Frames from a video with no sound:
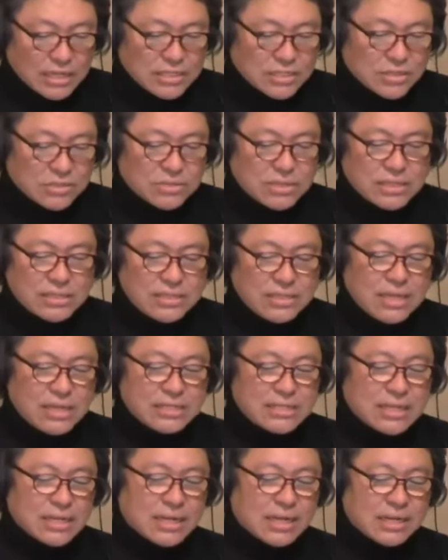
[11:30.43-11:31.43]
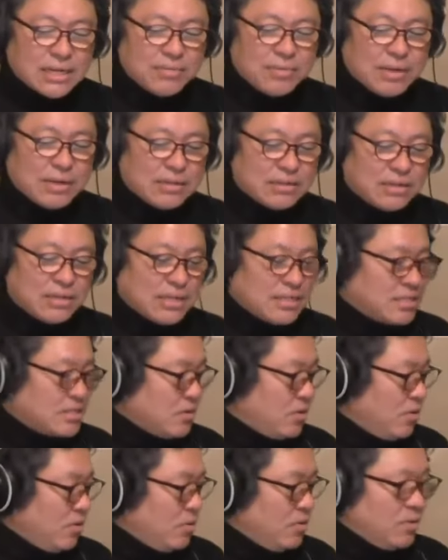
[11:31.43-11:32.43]
続ですね、榊原郁恵で
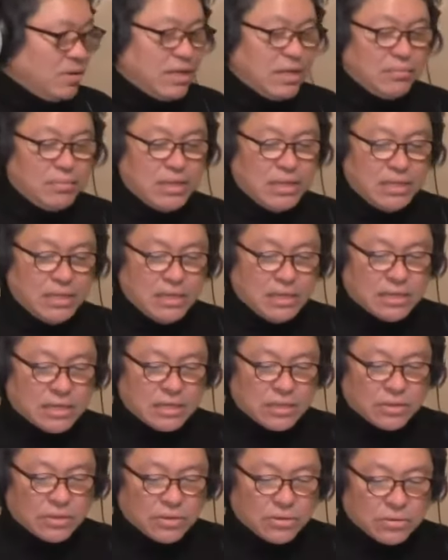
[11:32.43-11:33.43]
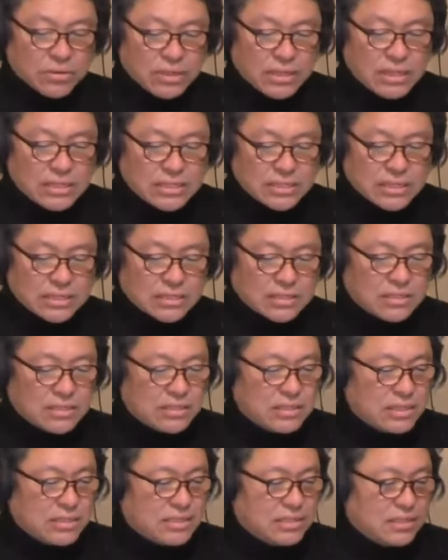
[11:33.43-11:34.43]
す。微笑み日記ということで、1月
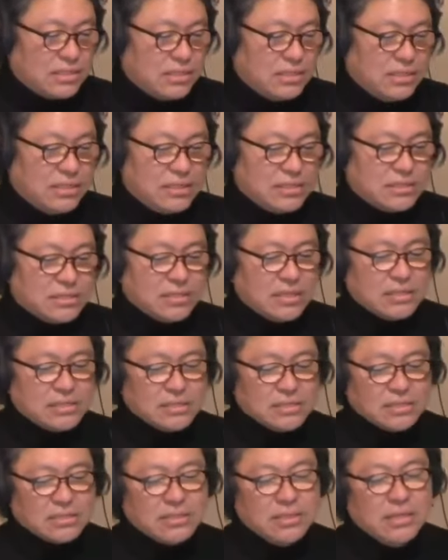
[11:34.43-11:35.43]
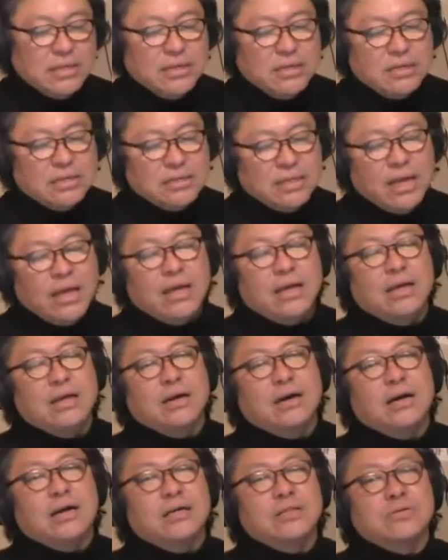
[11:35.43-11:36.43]
1日リリースです。ね、
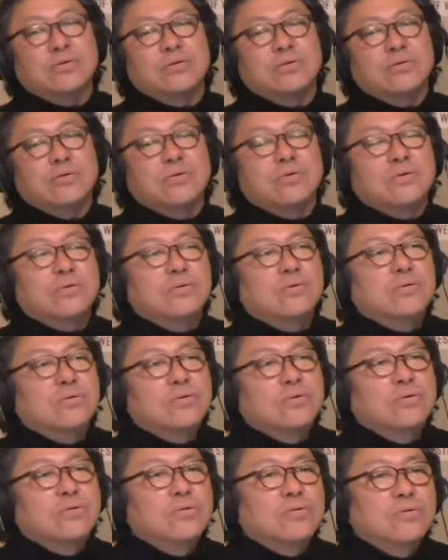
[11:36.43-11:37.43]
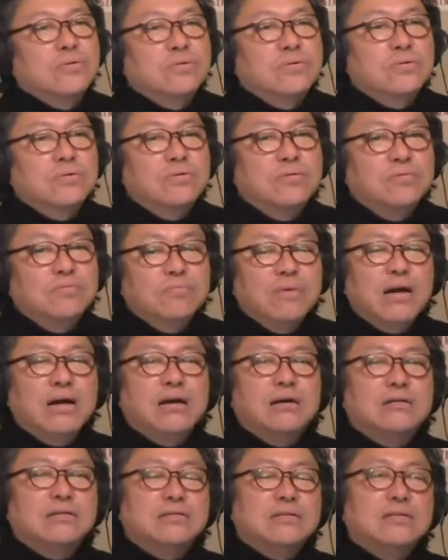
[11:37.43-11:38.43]
あのー、
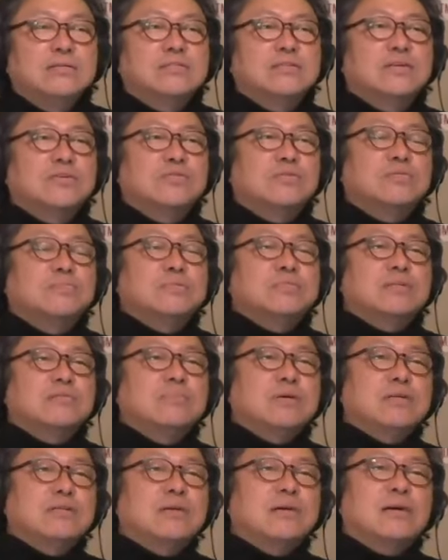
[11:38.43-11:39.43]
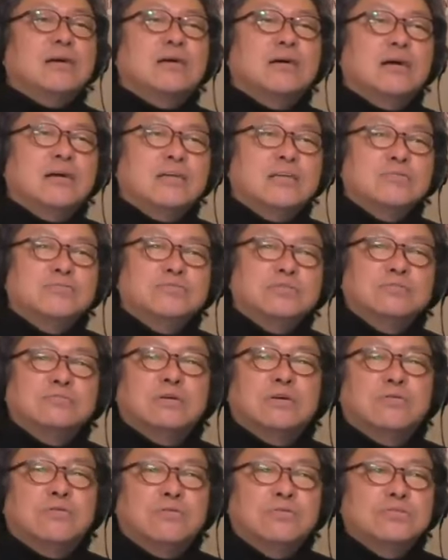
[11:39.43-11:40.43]
まあね、先ほど言いましたまあなんか秋冬
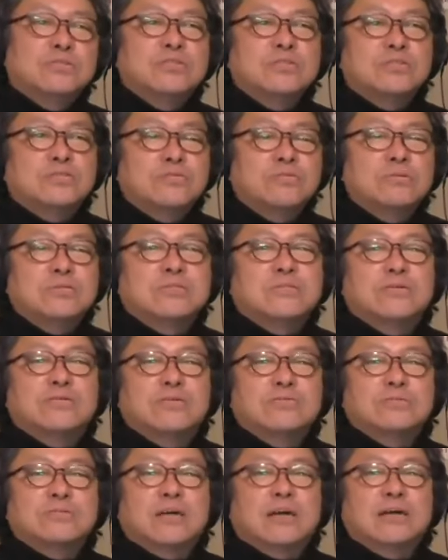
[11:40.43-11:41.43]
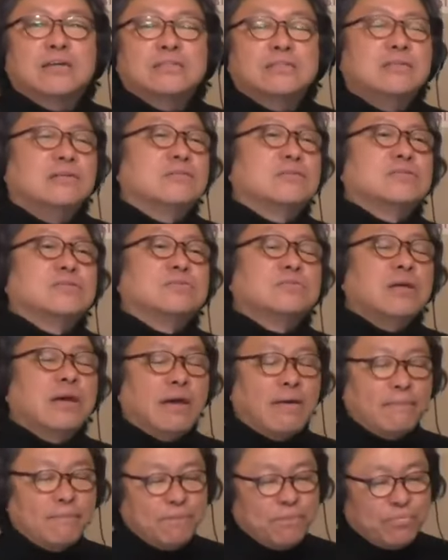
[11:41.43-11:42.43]
はこういうしっとりした曲って感じなんでしょう
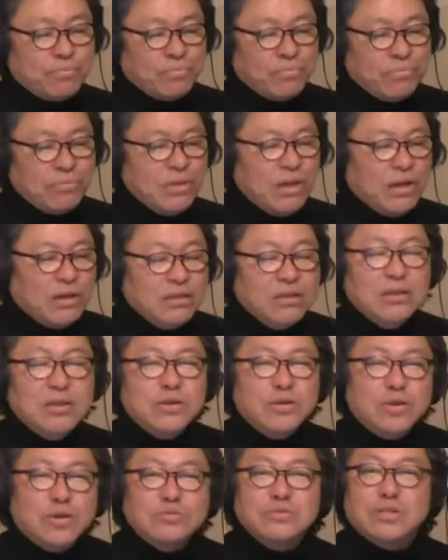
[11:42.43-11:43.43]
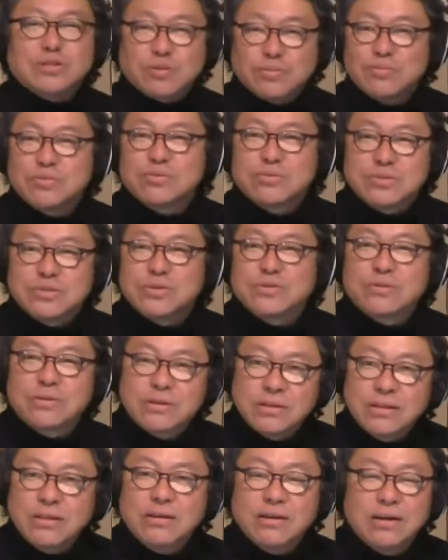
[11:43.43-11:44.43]
ね。いや、いい曲だと思うんですよ、こ
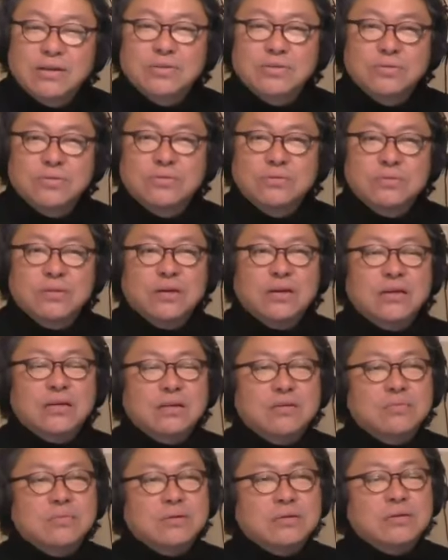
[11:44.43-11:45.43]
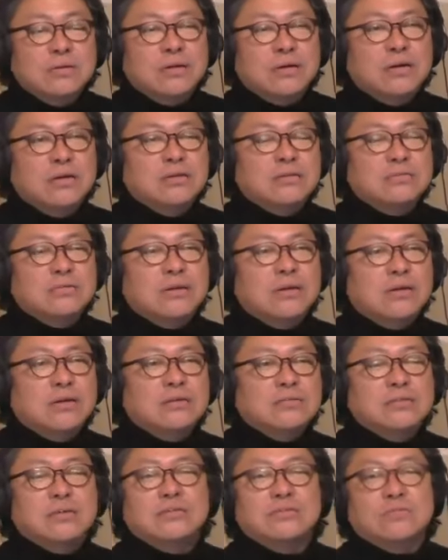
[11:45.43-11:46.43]
れね。あの、榊原郁
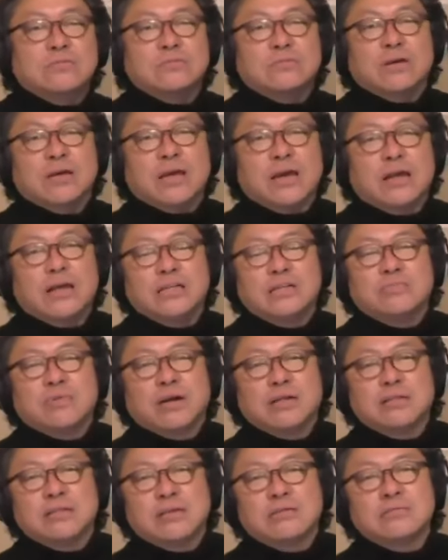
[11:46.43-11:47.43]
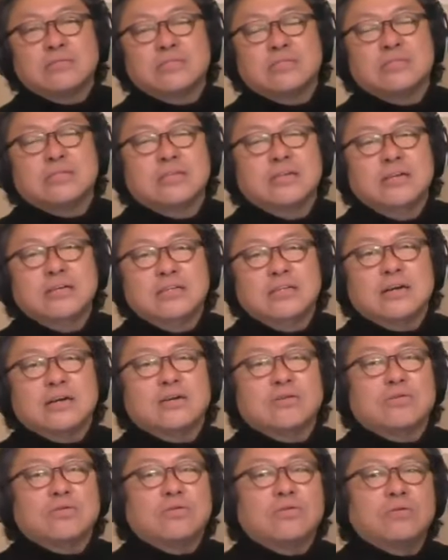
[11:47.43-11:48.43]
恵ちゃんのキャラにも合ってるし、なん
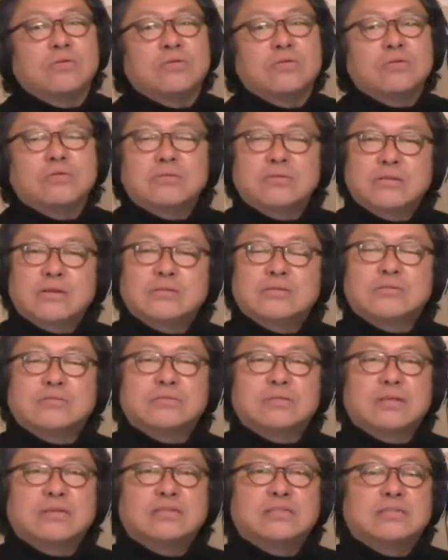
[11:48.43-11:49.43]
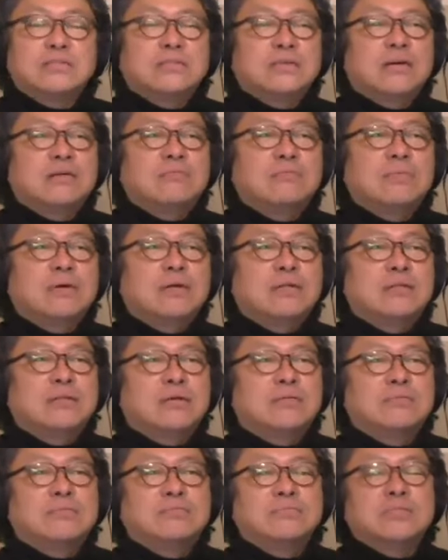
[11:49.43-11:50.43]
かこう、ね、その天真爛漫
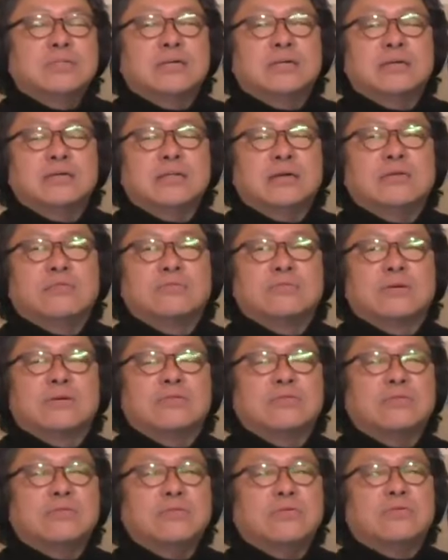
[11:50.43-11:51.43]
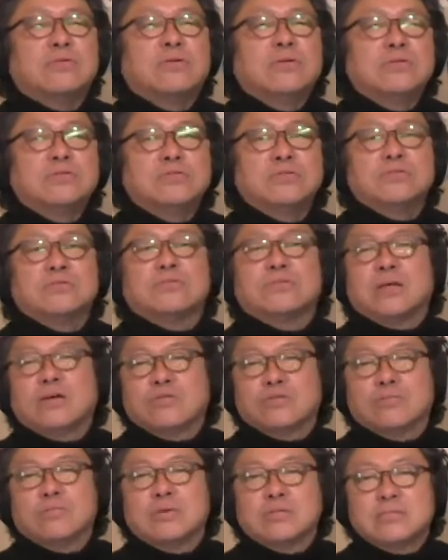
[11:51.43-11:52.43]
な無邪気な女の子の、ちょっとね、
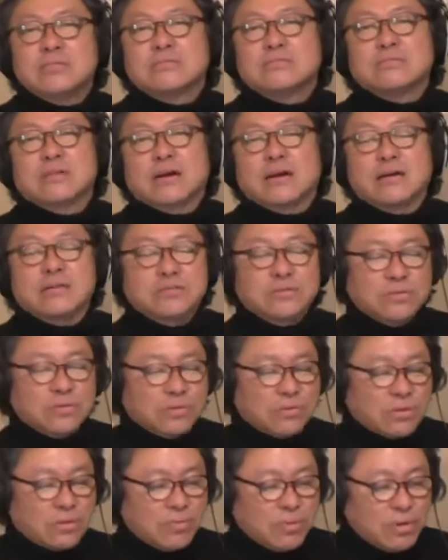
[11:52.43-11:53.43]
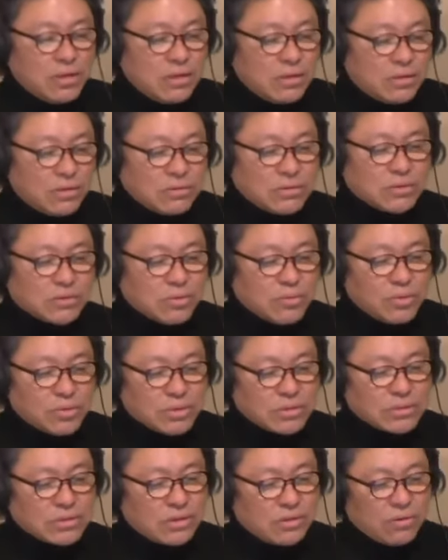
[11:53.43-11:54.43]
乙女チックな感情ということで、僕はいい曲だと思うん
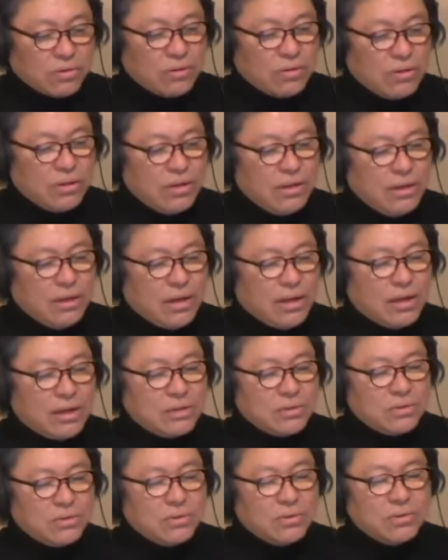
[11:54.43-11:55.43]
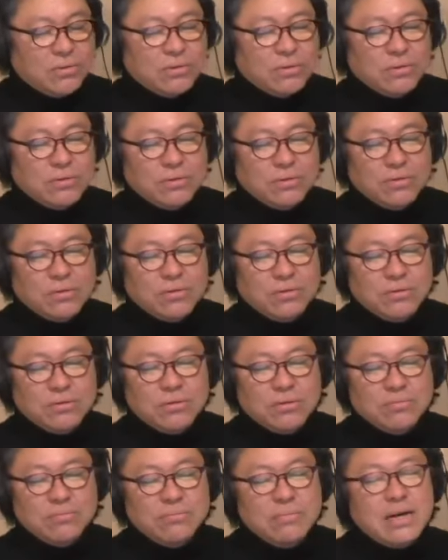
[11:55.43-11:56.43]
ですけど、あ
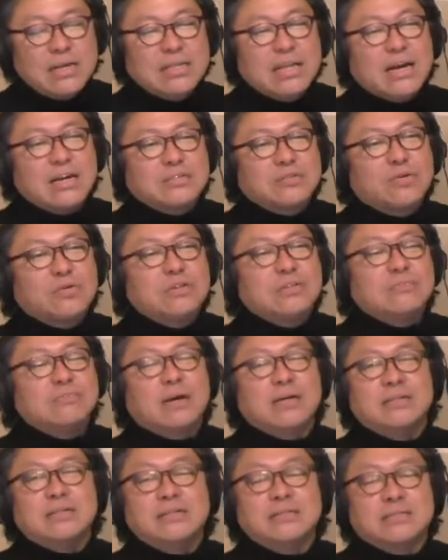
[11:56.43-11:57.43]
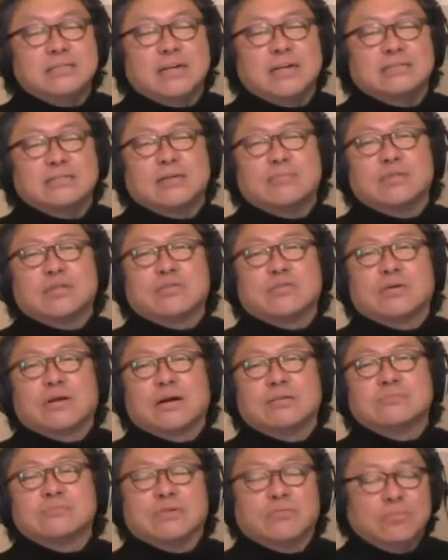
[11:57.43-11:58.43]
のー、まあだからそこに今ニーズがあるかみたいなとこ
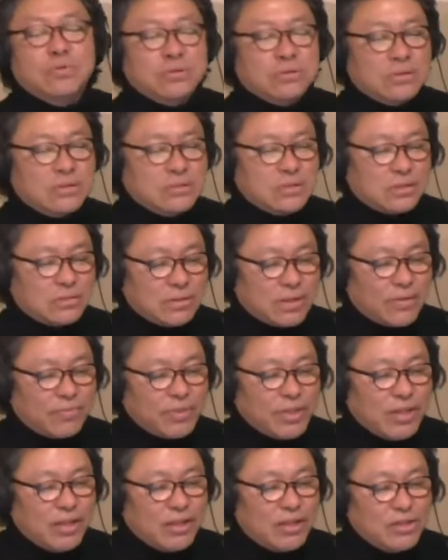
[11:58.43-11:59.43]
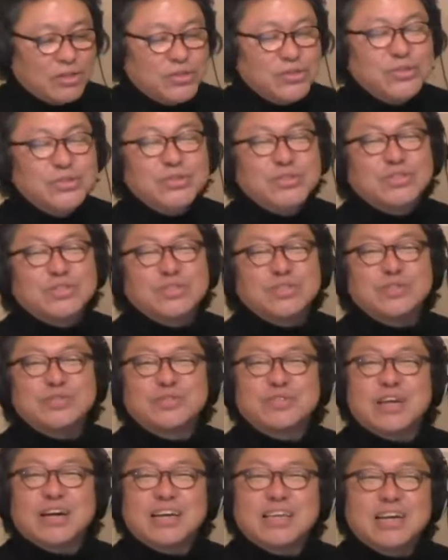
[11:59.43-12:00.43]
ろはあると思うんですけどね。
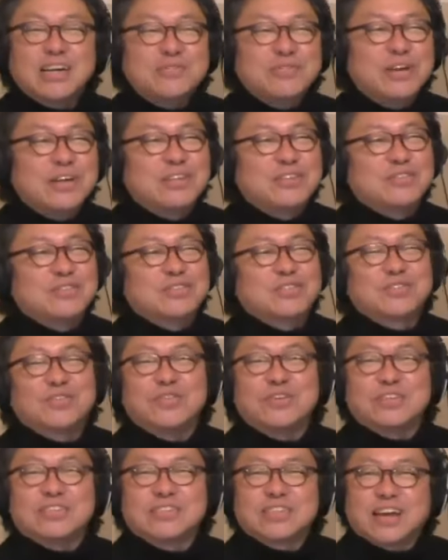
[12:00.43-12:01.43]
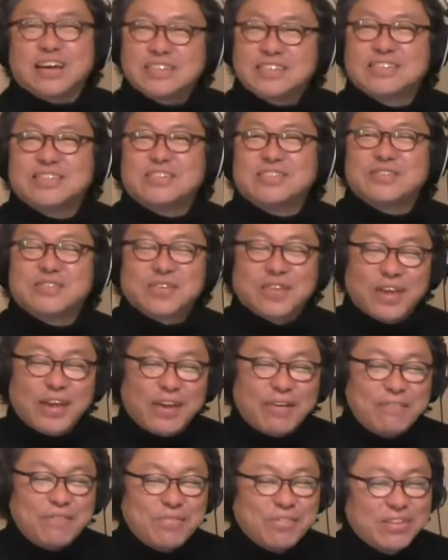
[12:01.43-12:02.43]
ユーズルフライアウェイってすごい歌詞ですよ
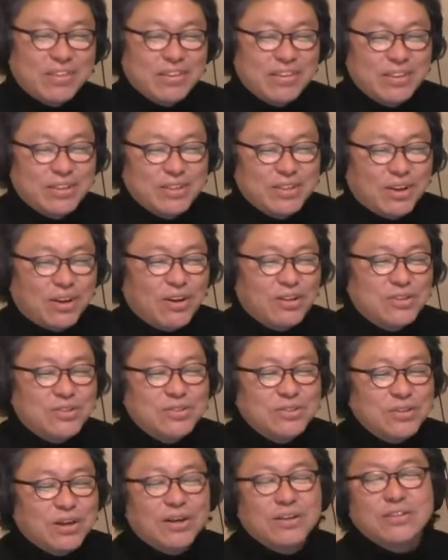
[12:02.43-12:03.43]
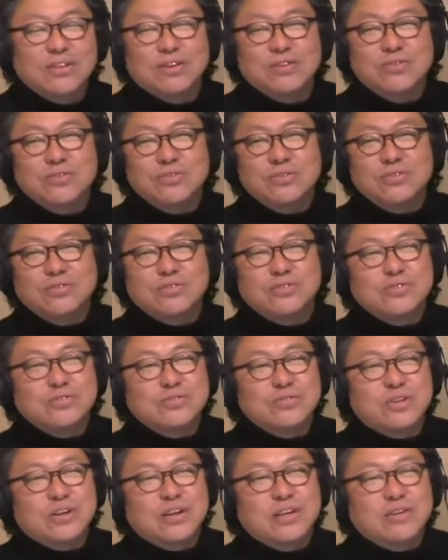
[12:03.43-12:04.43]
ね。あゆあんな
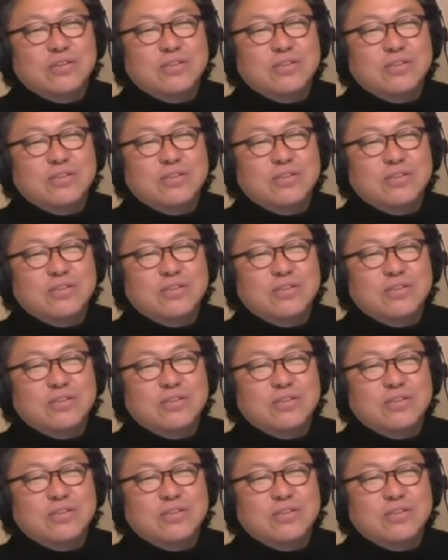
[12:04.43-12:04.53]
ユーズルフライア